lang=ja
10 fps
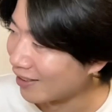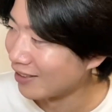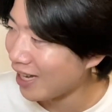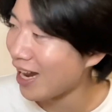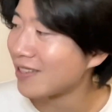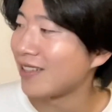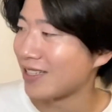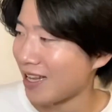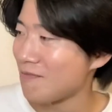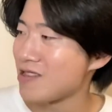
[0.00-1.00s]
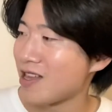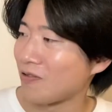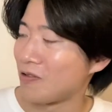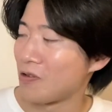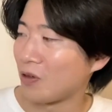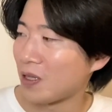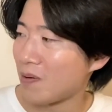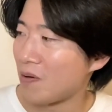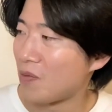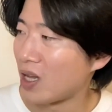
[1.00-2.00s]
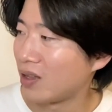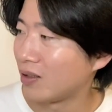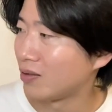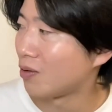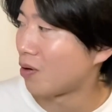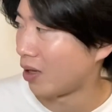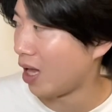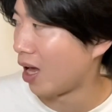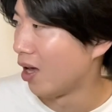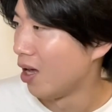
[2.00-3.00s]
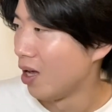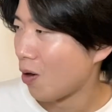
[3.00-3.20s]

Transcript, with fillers: で、ラストですね、みんなのこう言葉をもらっていくところで、